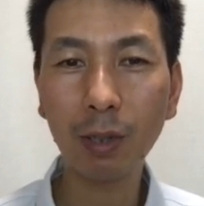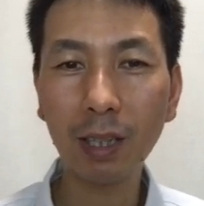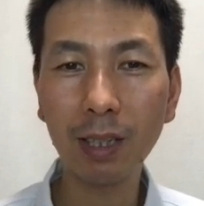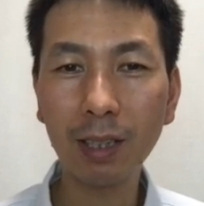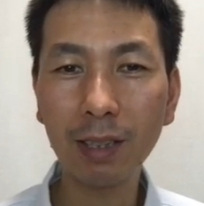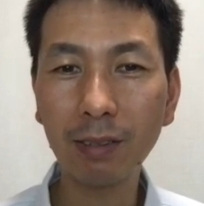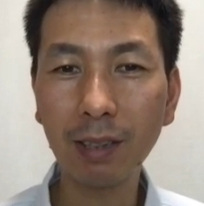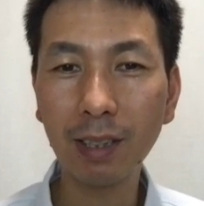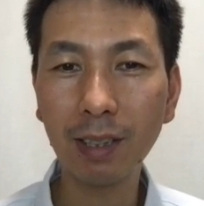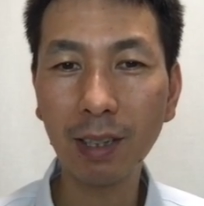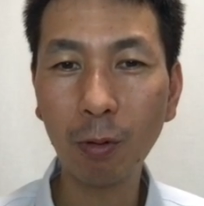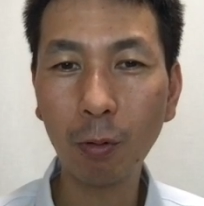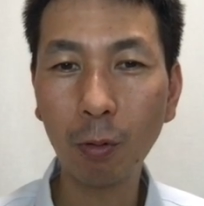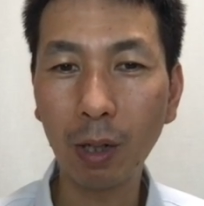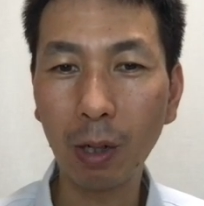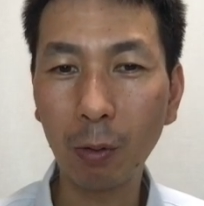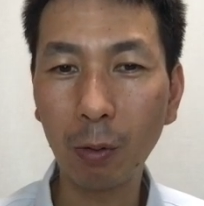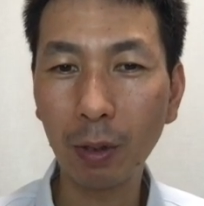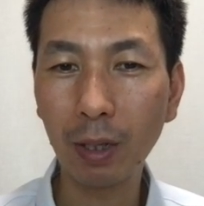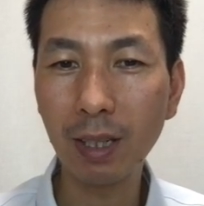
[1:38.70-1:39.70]
与えてくれた
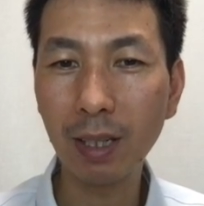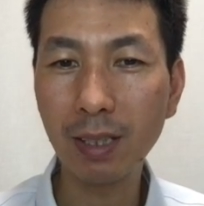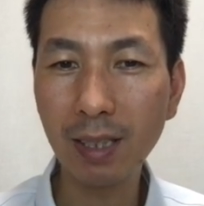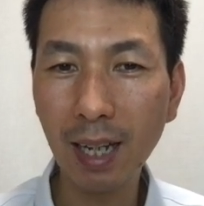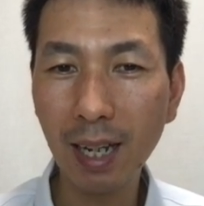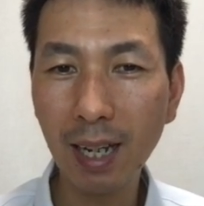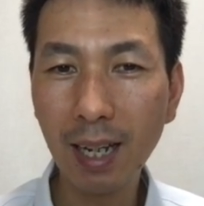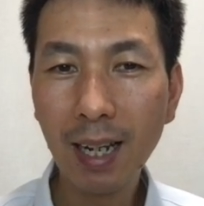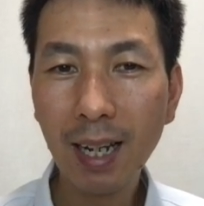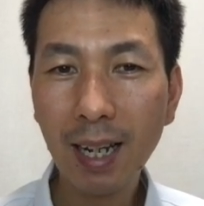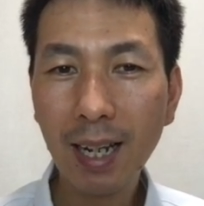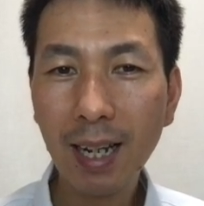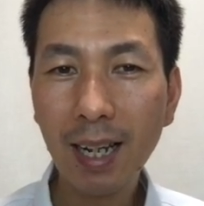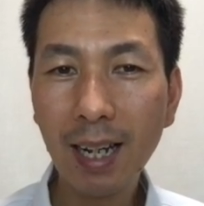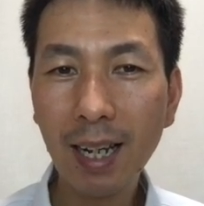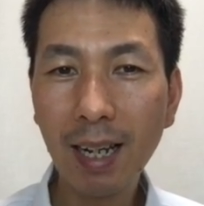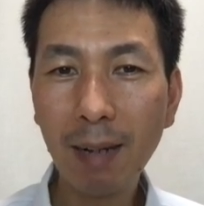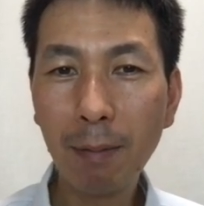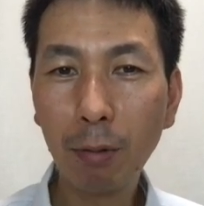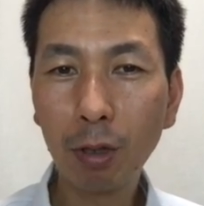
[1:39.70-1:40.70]
本がこれですね。
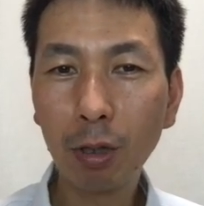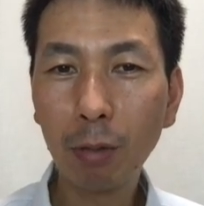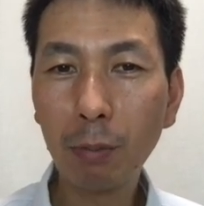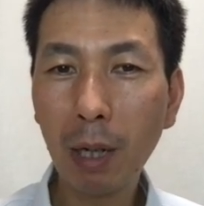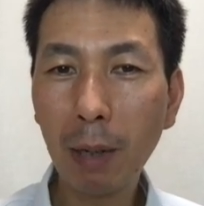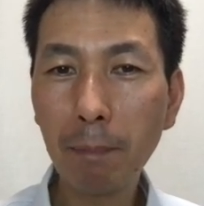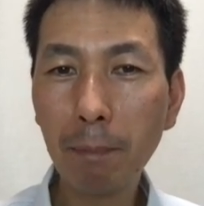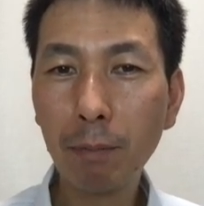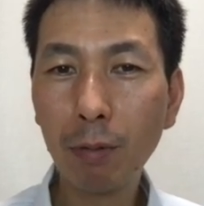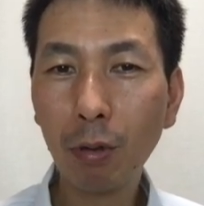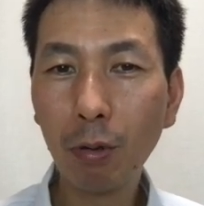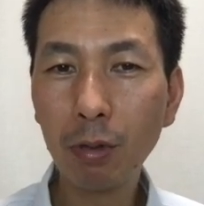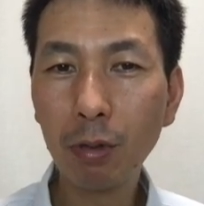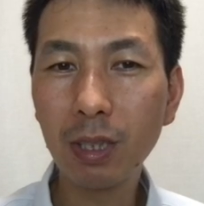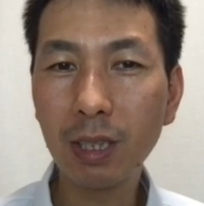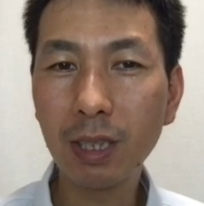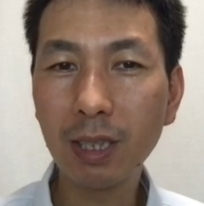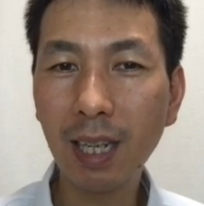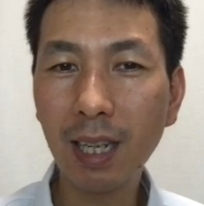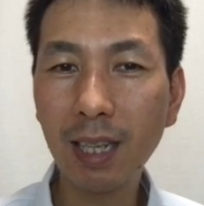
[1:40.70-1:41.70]
ボトムアップ方
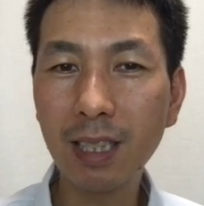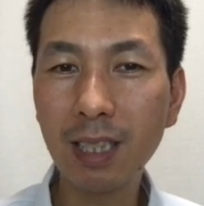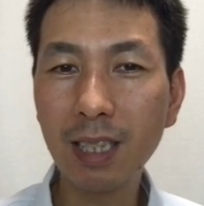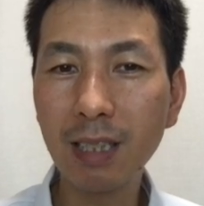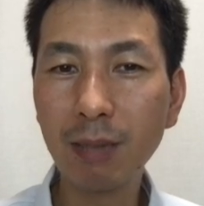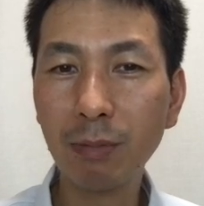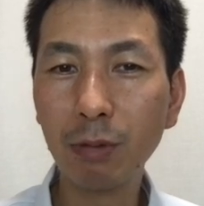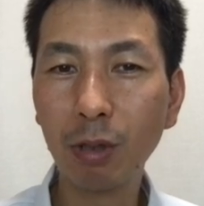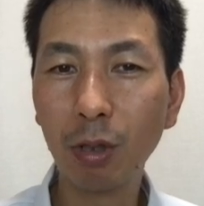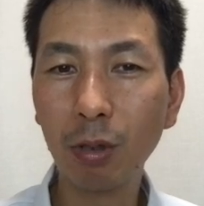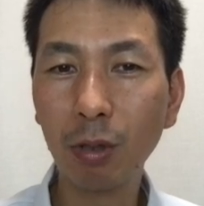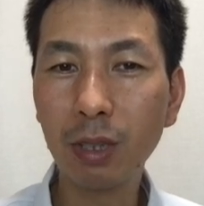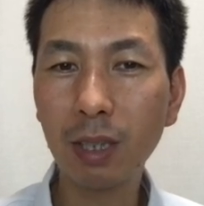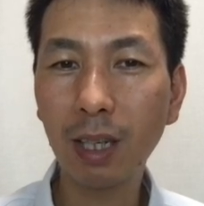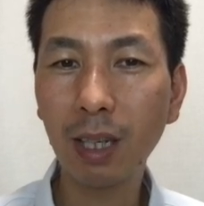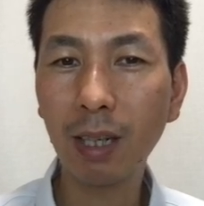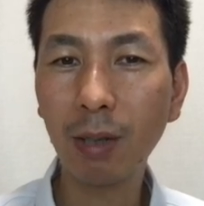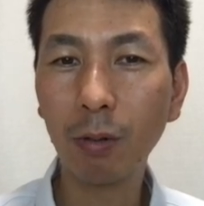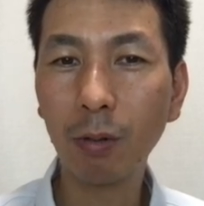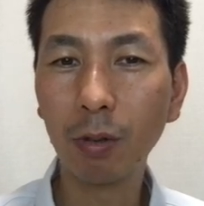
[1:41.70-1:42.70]
式でチームの
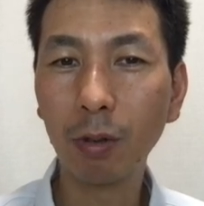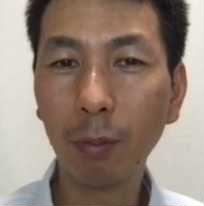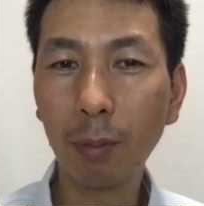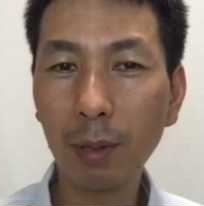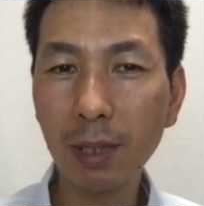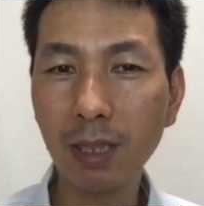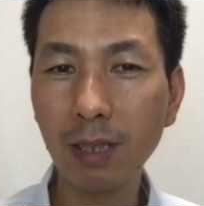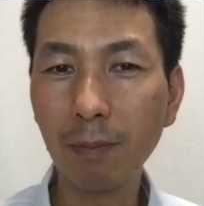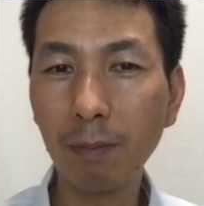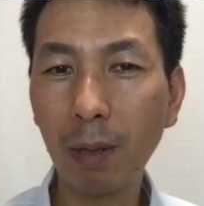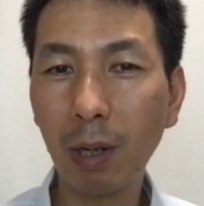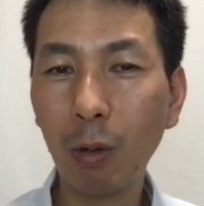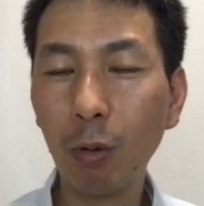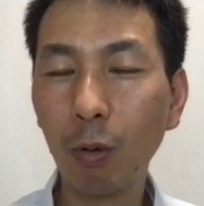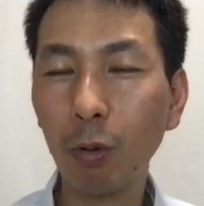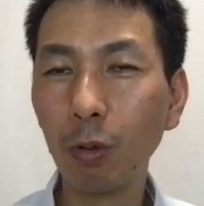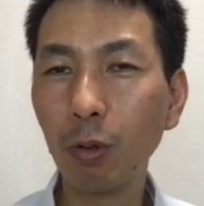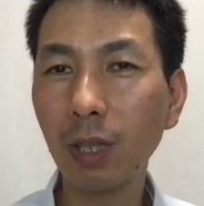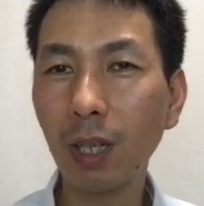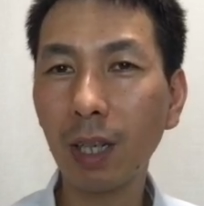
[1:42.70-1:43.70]
力を伸ばす魔
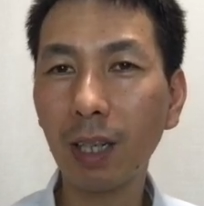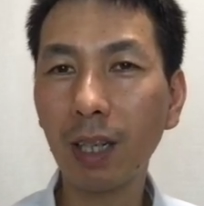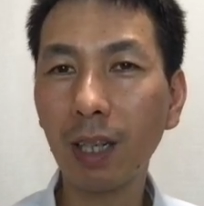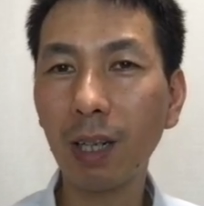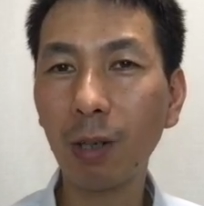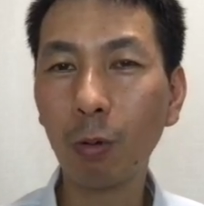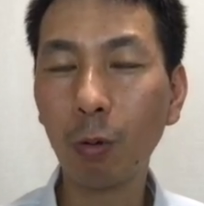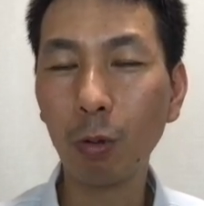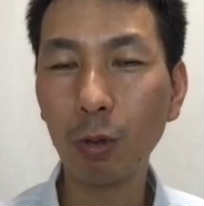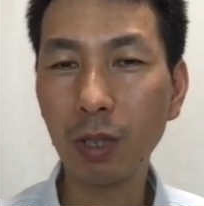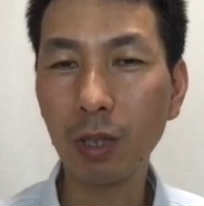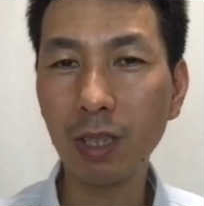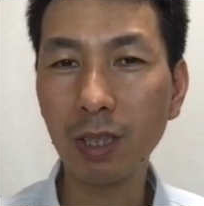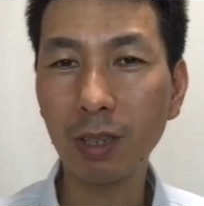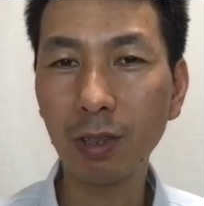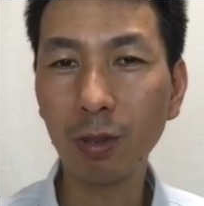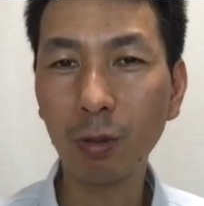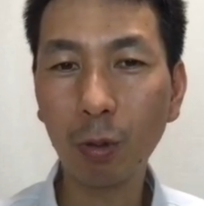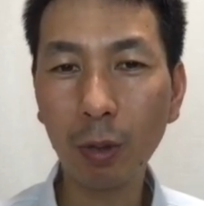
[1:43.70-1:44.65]
法のサッカーコーチング。